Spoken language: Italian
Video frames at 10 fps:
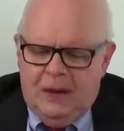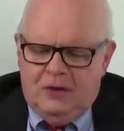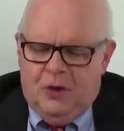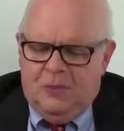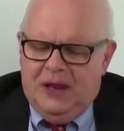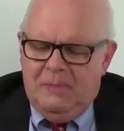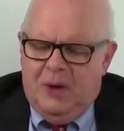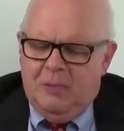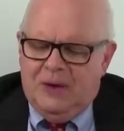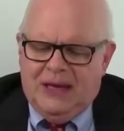Dopo le
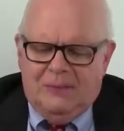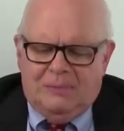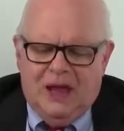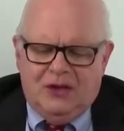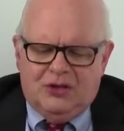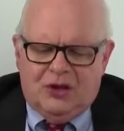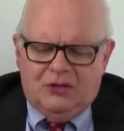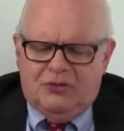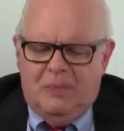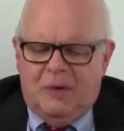bombe del
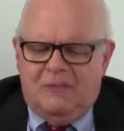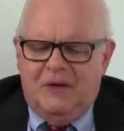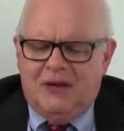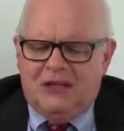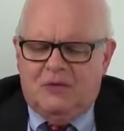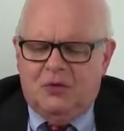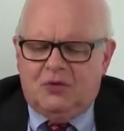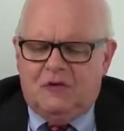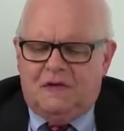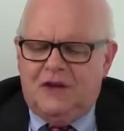Belgio, Trump avrebbe
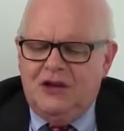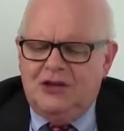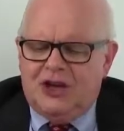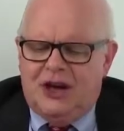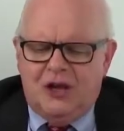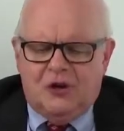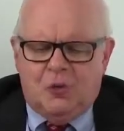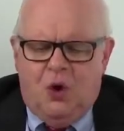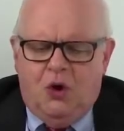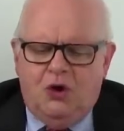dovuto fingere il
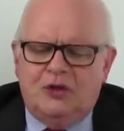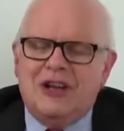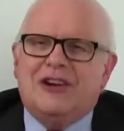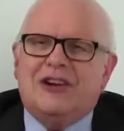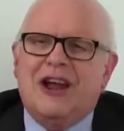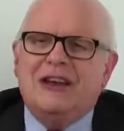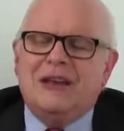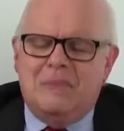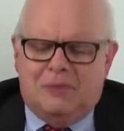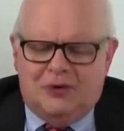ruolo di
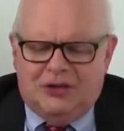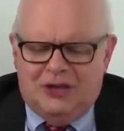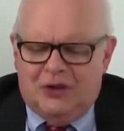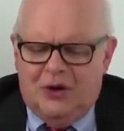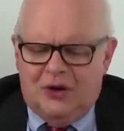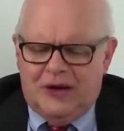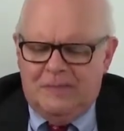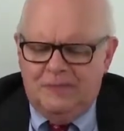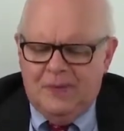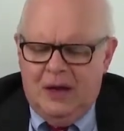grande protettore
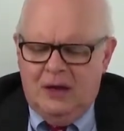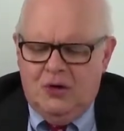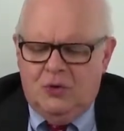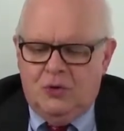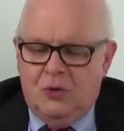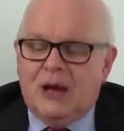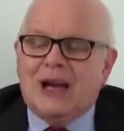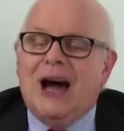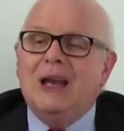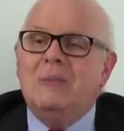con una
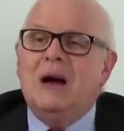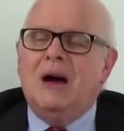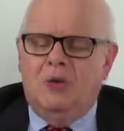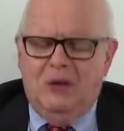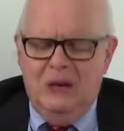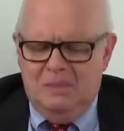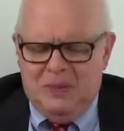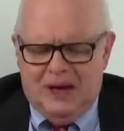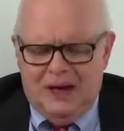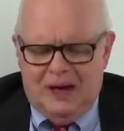calma
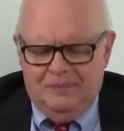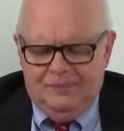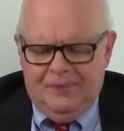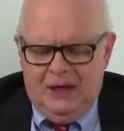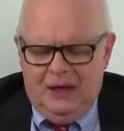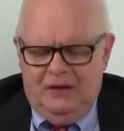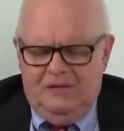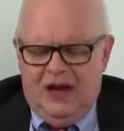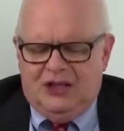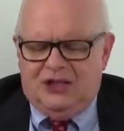olimpica
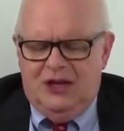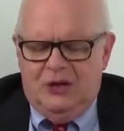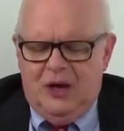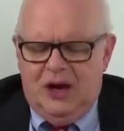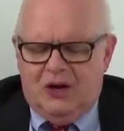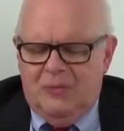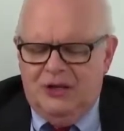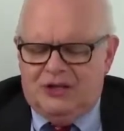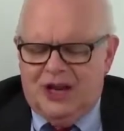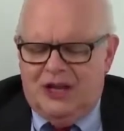Invece lui ha
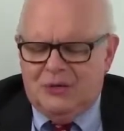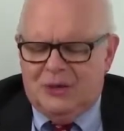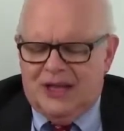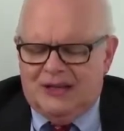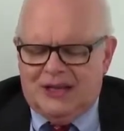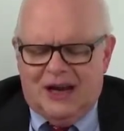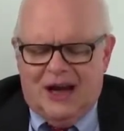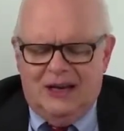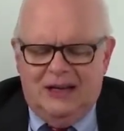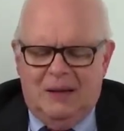cominciato ad
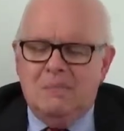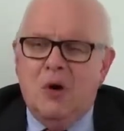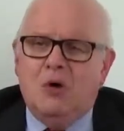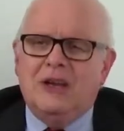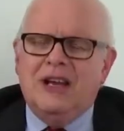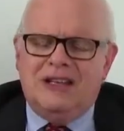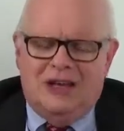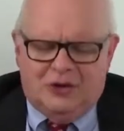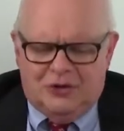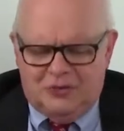attaccare la moglie
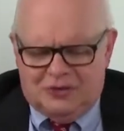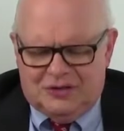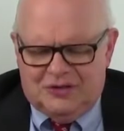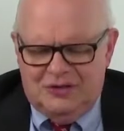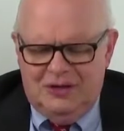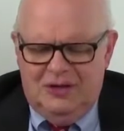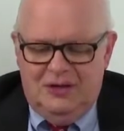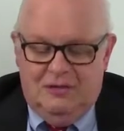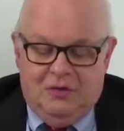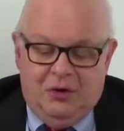di Cruz,
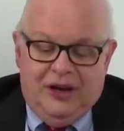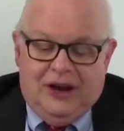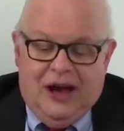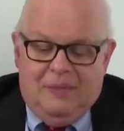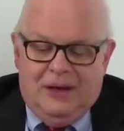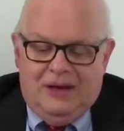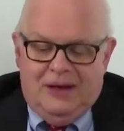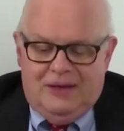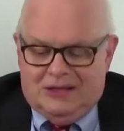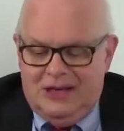
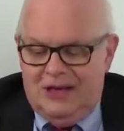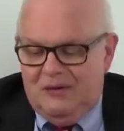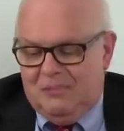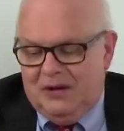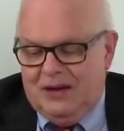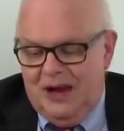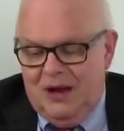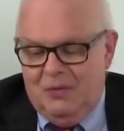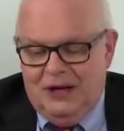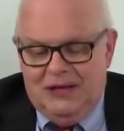vulnerabile sì perché
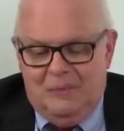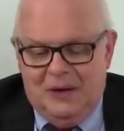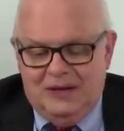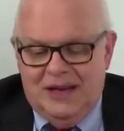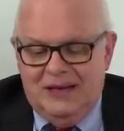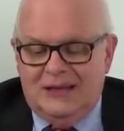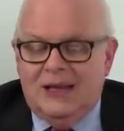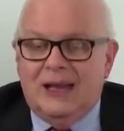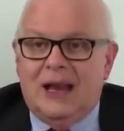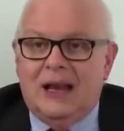è una
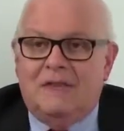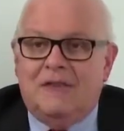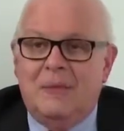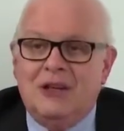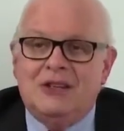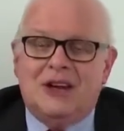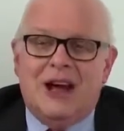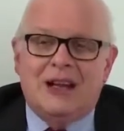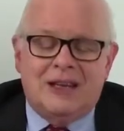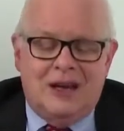dipendente dalla
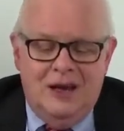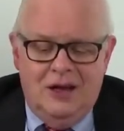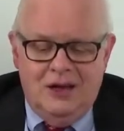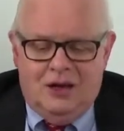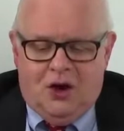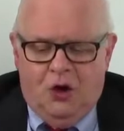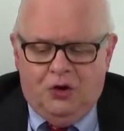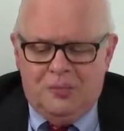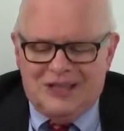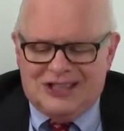famigerata
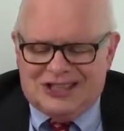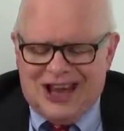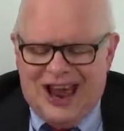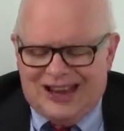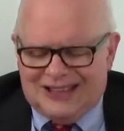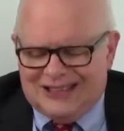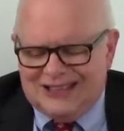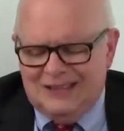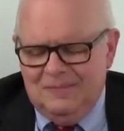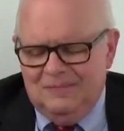Goldman
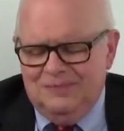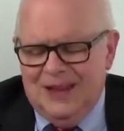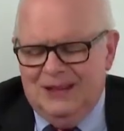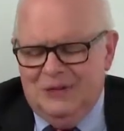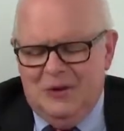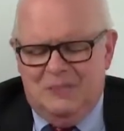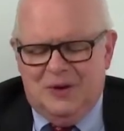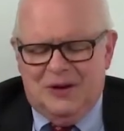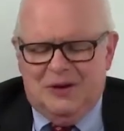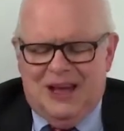Sachs, lui
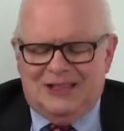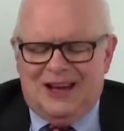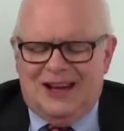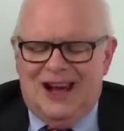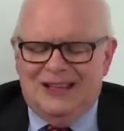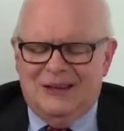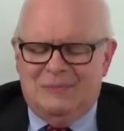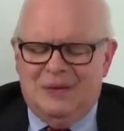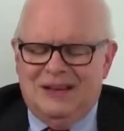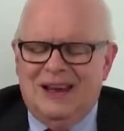però l'ha attaccata
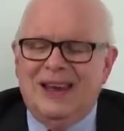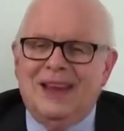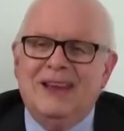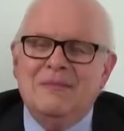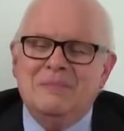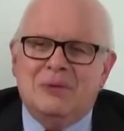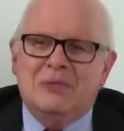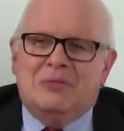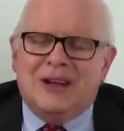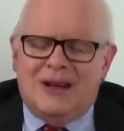perché è
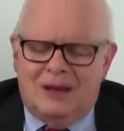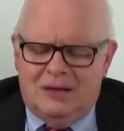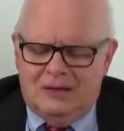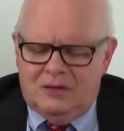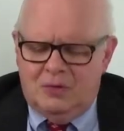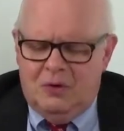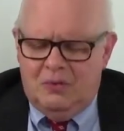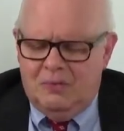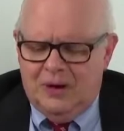brutta al suo